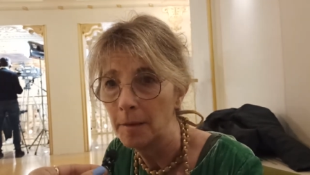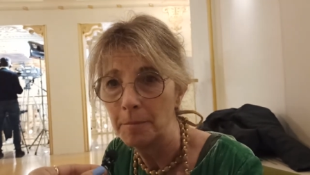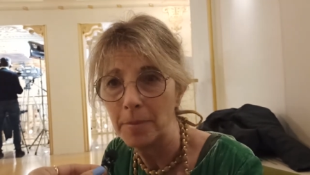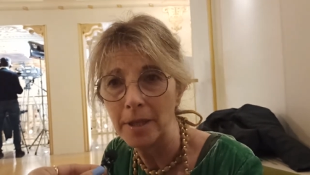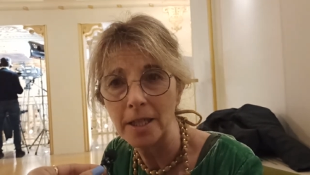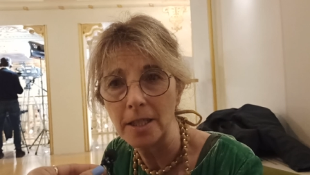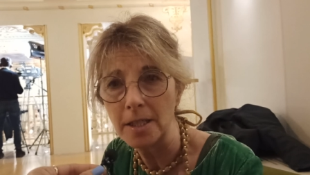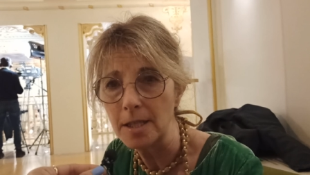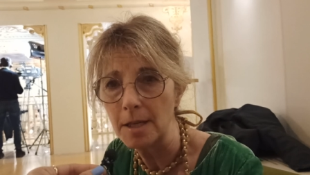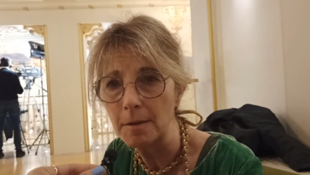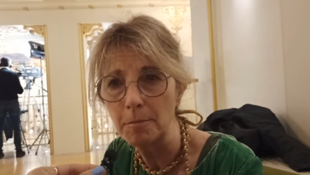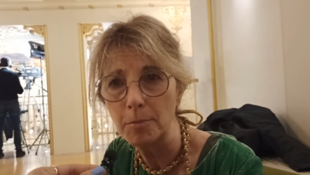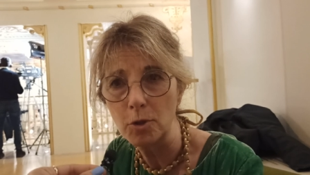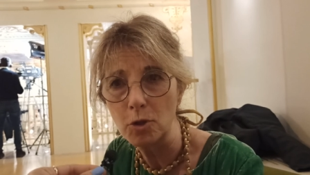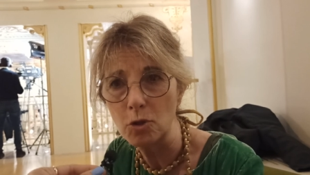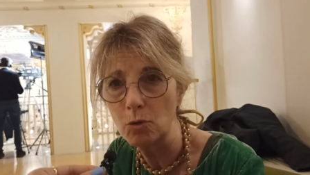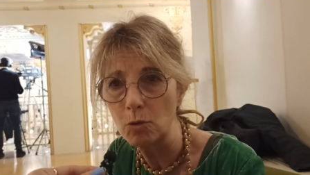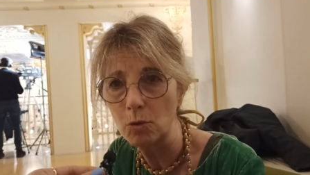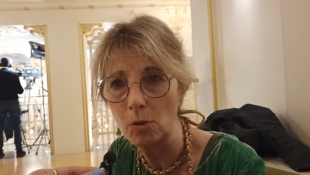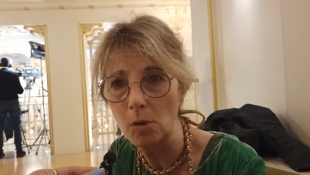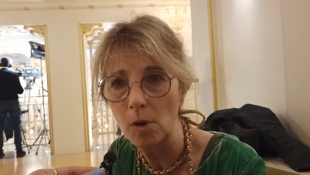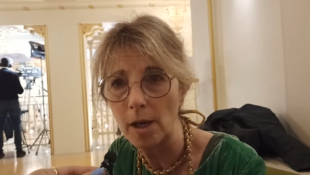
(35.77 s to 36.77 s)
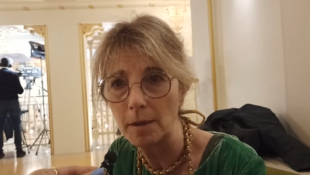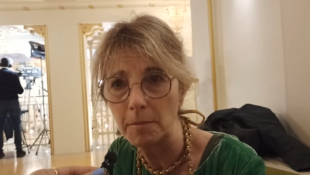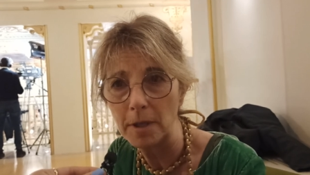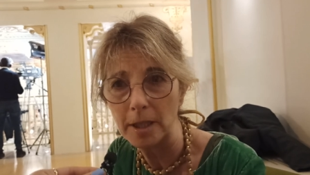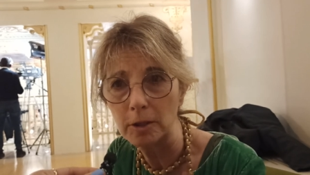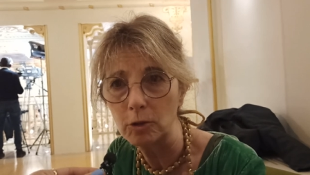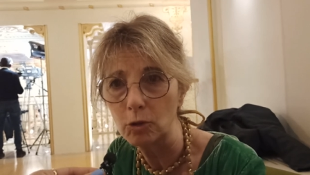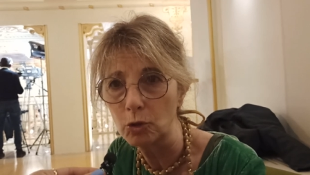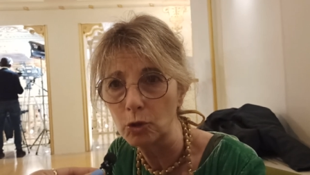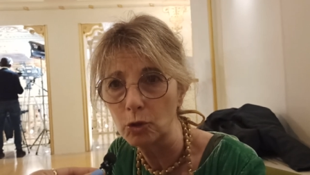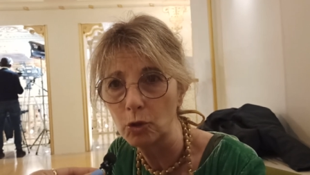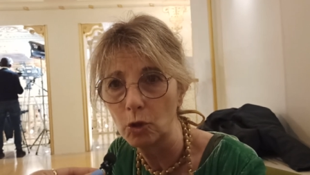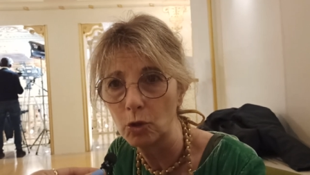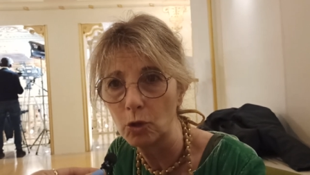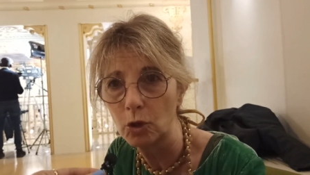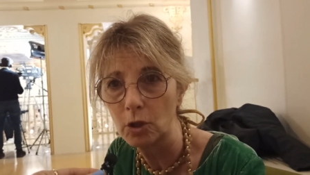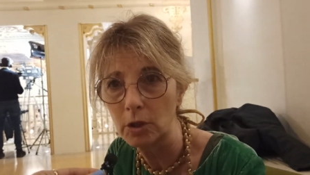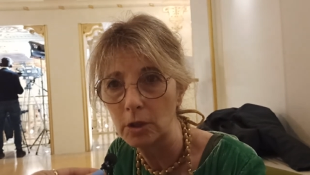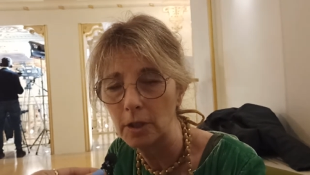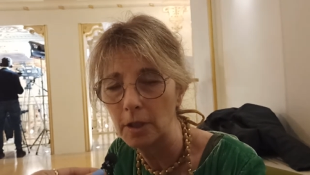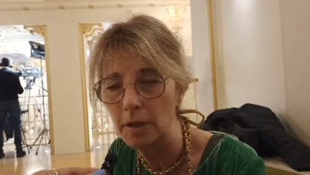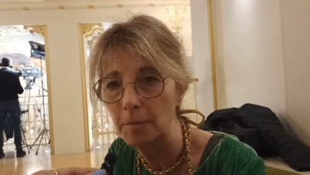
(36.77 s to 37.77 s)
per esempio su Alberto
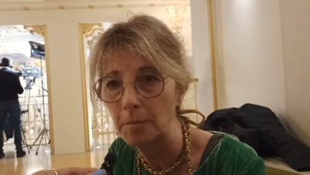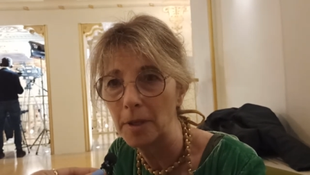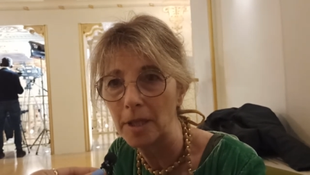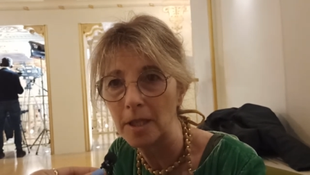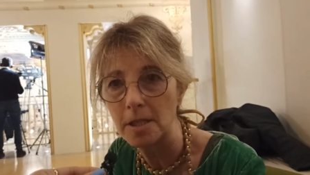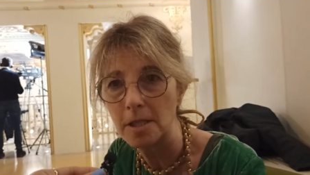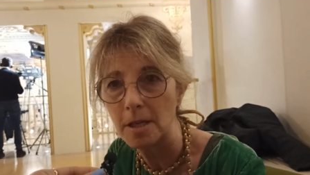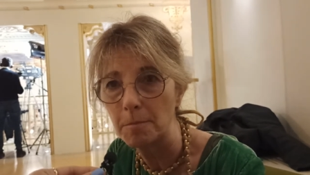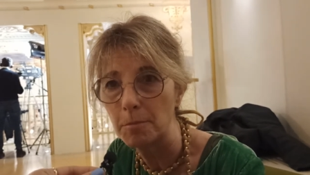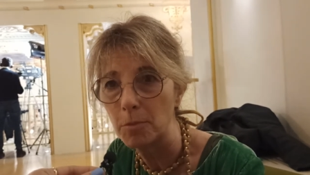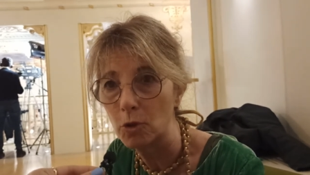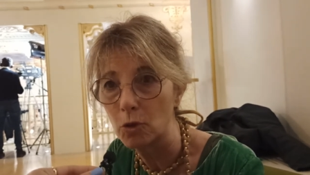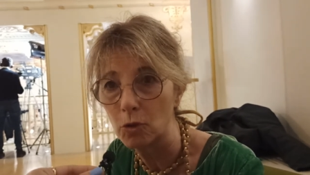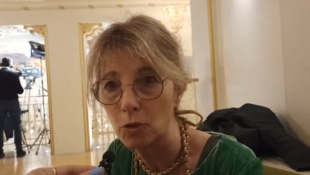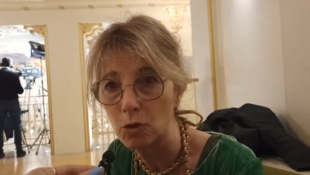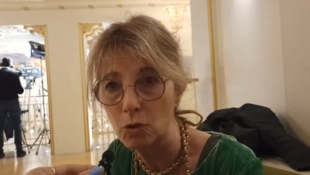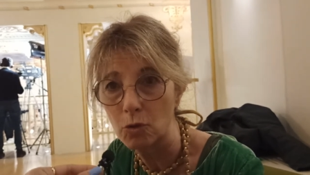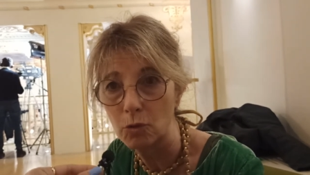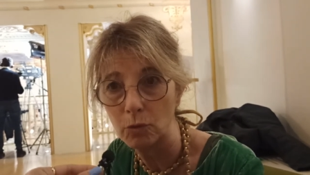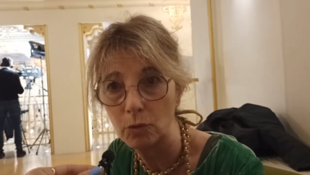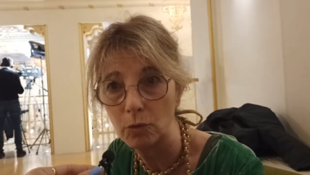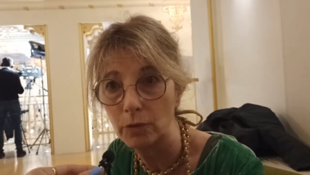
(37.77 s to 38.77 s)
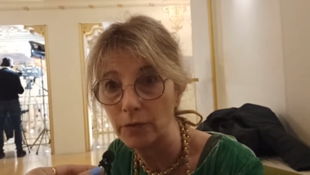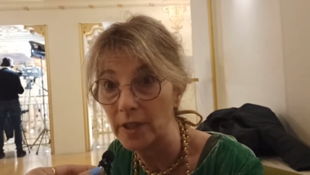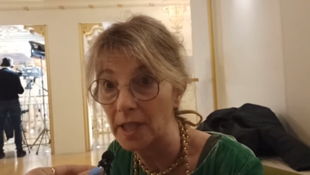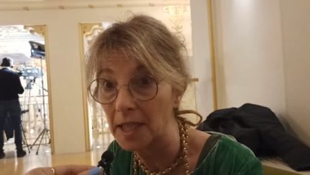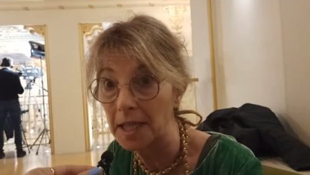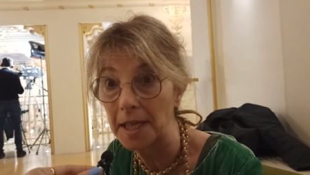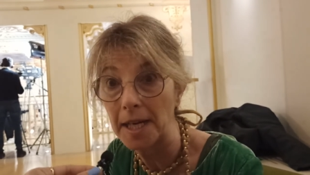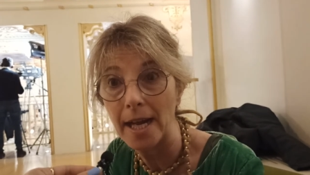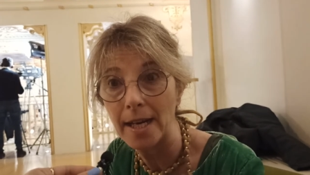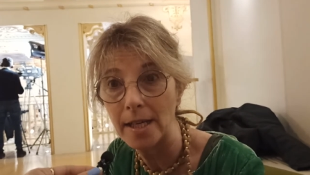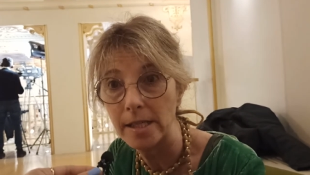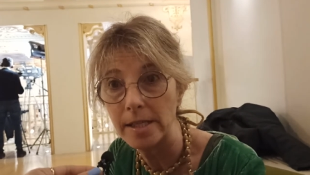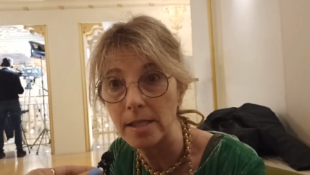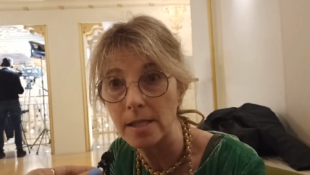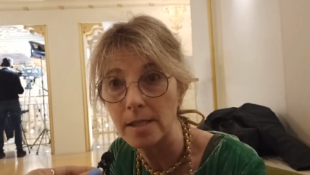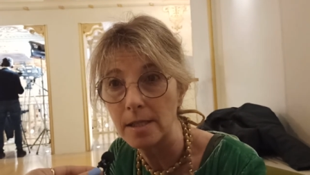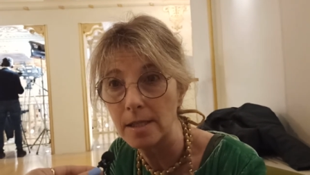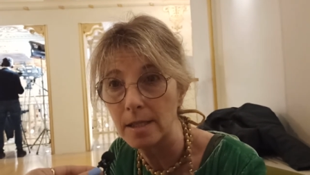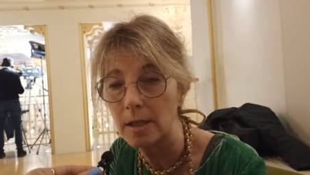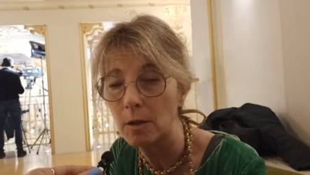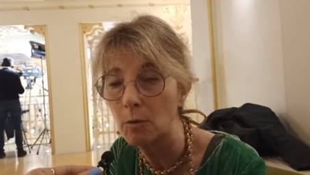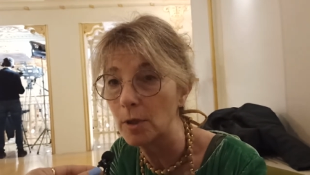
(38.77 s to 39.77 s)
Sordi, per esempio su Vierna
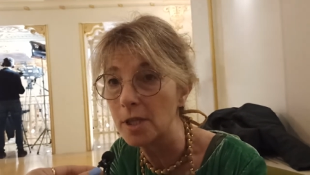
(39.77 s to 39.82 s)
Lisi.